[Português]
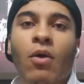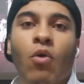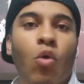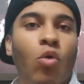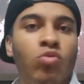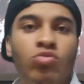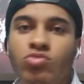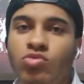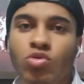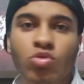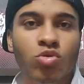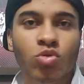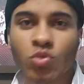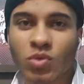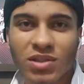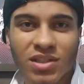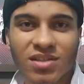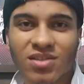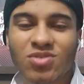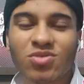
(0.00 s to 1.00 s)
Com tudo
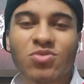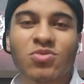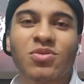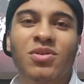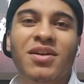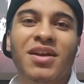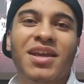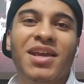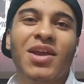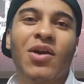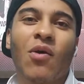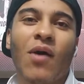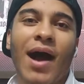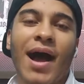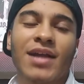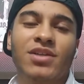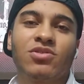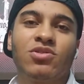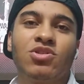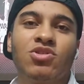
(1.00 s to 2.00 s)
isso, eu
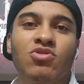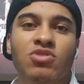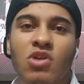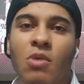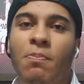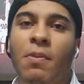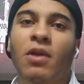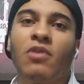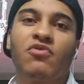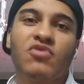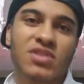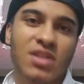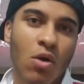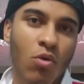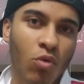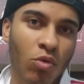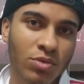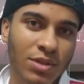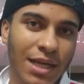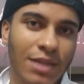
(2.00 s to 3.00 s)
acho que se o São Paulo fizer
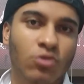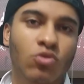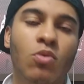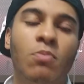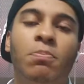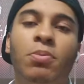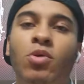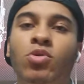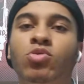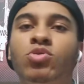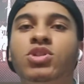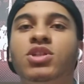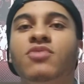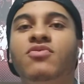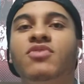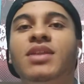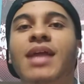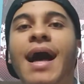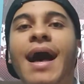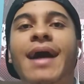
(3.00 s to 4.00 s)
um contrato com
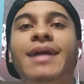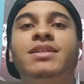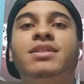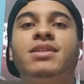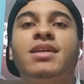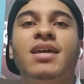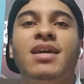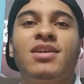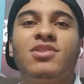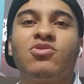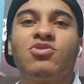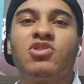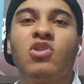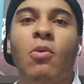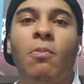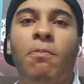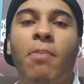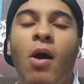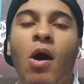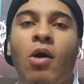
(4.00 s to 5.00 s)
produtividade, se o
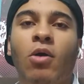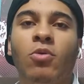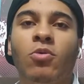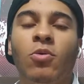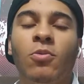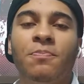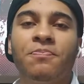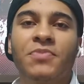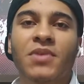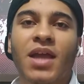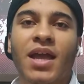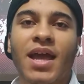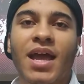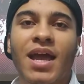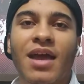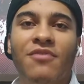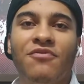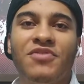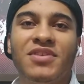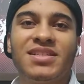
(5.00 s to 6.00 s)
São Paulo
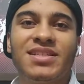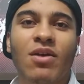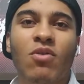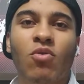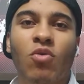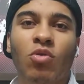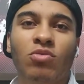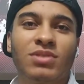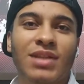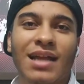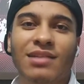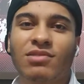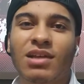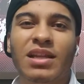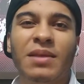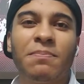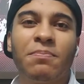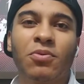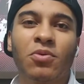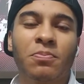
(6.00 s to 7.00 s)
é, fizer um contrato
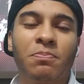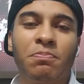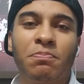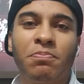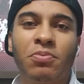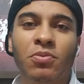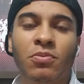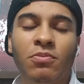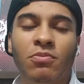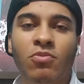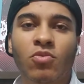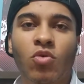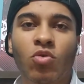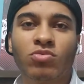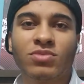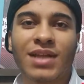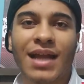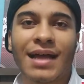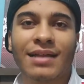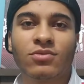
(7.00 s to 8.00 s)
ali, por um
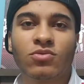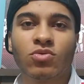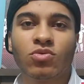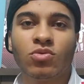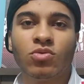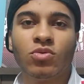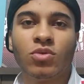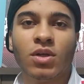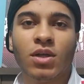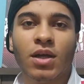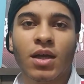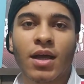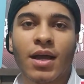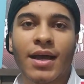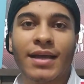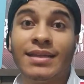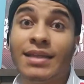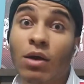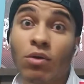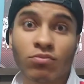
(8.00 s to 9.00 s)
contrato
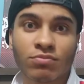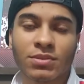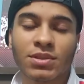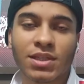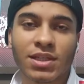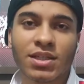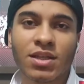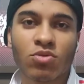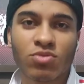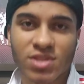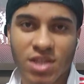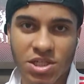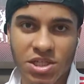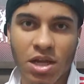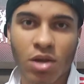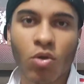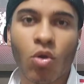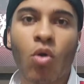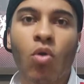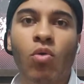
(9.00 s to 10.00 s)
é, não, que não
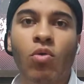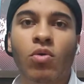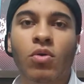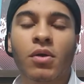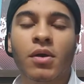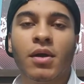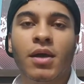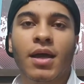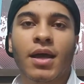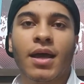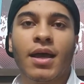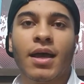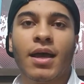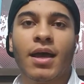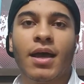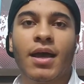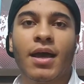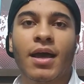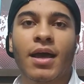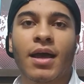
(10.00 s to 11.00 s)
seja longo,
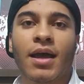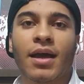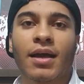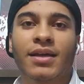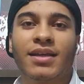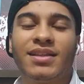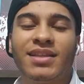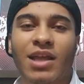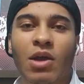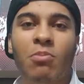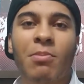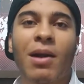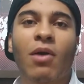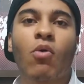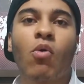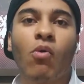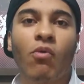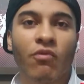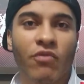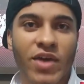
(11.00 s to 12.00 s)
é, que tenha uma
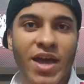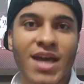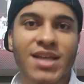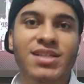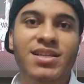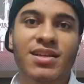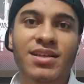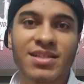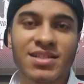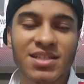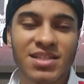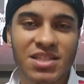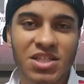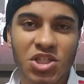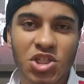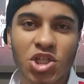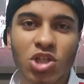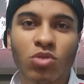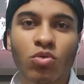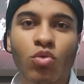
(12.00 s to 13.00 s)
conversa nesse
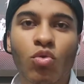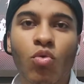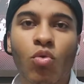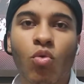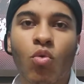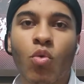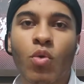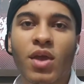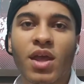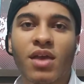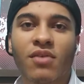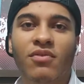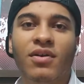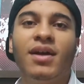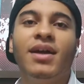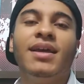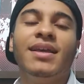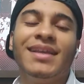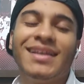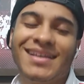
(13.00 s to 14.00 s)
sentido com o
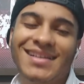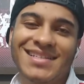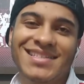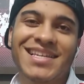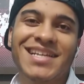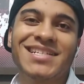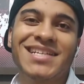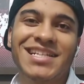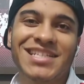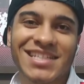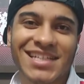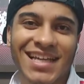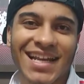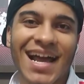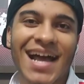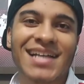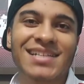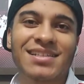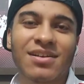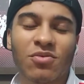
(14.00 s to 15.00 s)
Cueva e que seja de
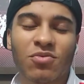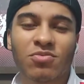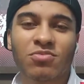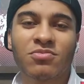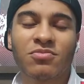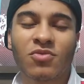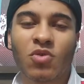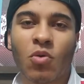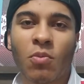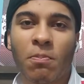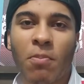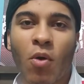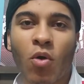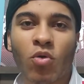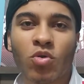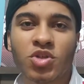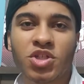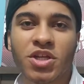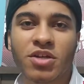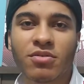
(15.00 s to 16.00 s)
graça, com, com
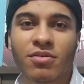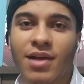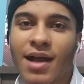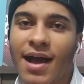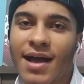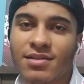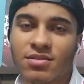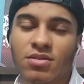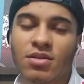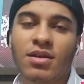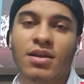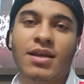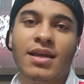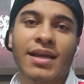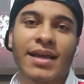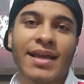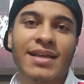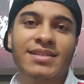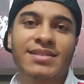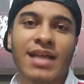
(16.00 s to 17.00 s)
pouco dinheiro gasto,
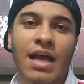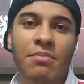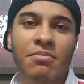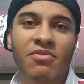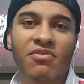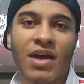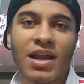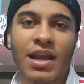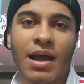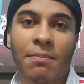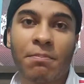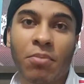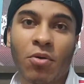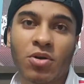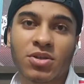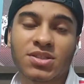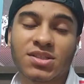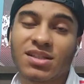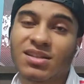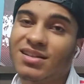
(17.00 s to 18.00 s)
quem sabe vale a
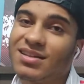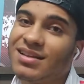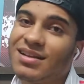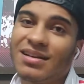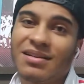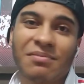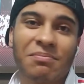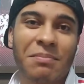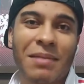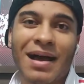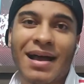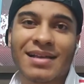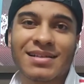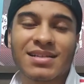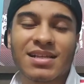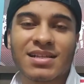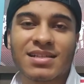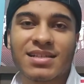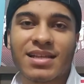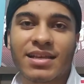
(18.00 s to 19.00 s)
aposta.
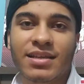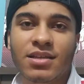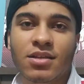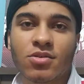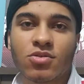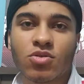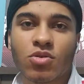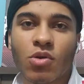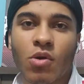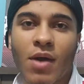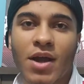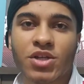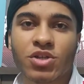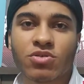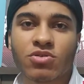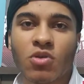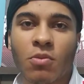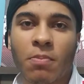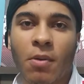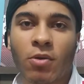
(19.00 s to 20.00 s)
Mas sem isso, eu acho
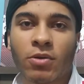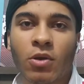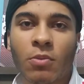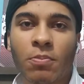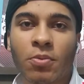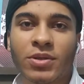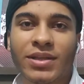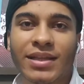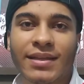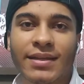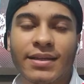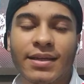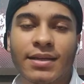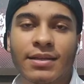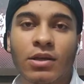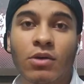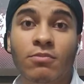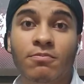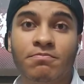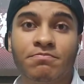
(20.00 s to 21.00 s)
que o São Paulo não poderia,
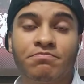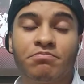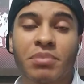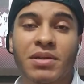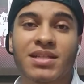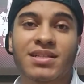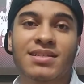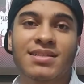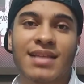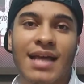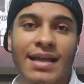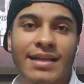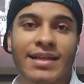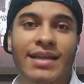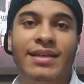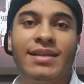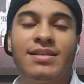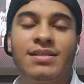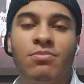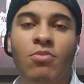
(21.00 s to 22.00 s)
não
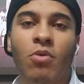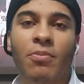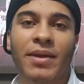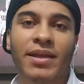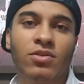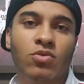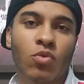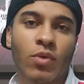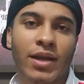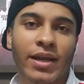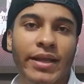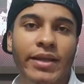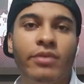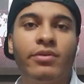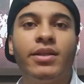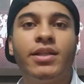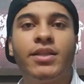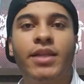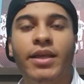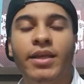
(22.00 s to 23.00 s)
precisaria nesse momento, com o
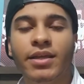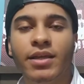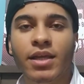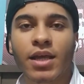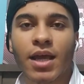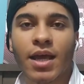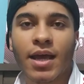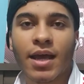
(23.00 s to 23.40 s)
elenco que tem,